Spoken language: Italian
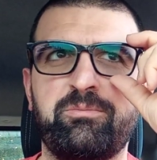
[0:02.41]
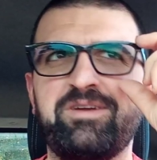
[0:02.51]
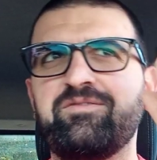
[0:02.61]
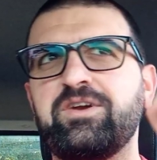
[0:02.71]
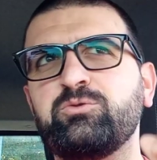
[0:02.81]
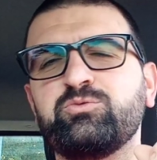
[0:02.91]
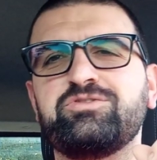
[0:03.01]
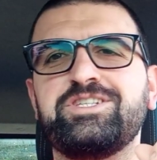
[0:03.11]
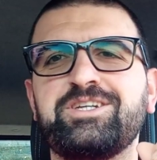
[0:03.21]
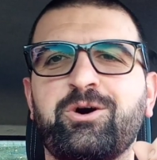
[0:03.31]

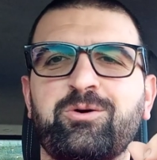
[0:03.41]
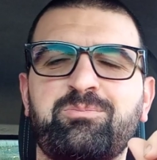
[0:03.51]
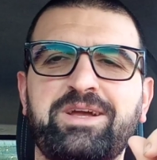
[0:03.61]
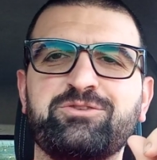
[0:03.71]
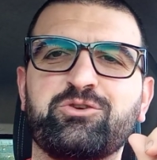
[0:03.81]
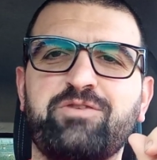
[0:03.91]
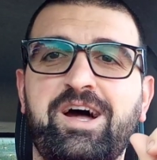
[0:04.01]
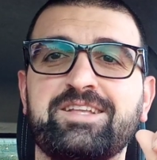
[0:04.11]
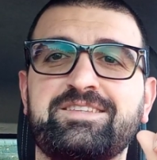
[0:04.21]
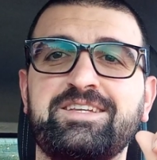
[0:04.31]
benvenuti o
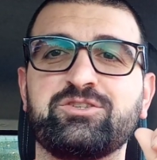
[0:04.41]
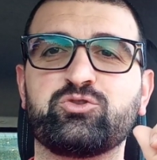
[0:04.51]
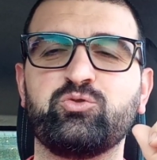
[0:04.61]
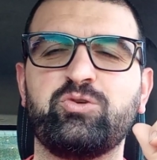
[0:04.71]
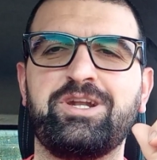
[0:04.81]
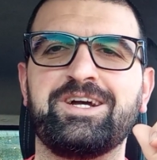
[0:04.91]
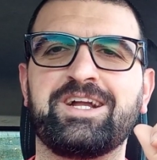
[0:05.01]
bentrovati sul